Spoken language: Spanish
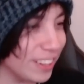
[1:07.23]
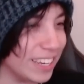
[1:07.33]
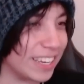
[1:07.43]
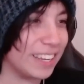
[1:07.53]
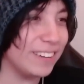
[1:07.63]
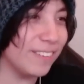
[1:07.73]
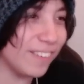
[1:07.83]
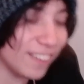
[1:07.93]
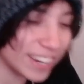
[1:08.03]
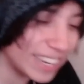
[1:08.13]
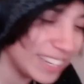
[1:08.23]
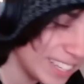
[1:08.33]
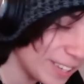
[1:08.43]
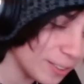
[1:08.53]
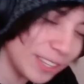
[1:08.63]
Dije, no,
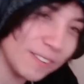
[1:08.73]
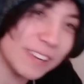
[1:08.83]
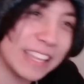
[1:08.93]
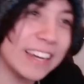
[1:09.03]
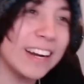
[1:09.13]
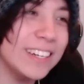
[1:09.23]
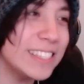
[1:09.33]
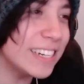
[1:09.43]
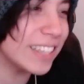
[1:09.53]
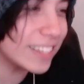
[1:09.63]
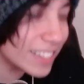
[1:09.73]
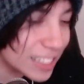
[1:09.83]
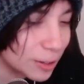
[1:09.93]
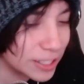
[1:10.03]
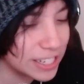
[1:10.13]
gente, yo tengo que dejar de decir
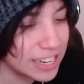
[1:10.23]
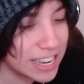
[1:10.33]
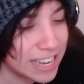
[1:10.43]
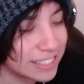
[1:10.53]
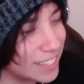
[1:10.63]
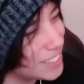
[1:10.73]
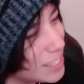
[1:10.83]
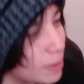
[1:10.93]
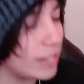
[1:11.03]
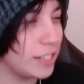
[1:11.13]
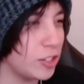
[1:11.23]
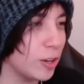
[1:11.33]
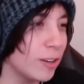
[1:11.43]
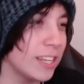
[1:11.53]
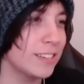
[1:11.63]
tantas groserías, tantas
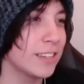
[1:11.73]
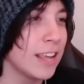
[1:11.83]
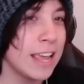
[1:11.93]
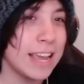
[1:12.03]
maldiciones.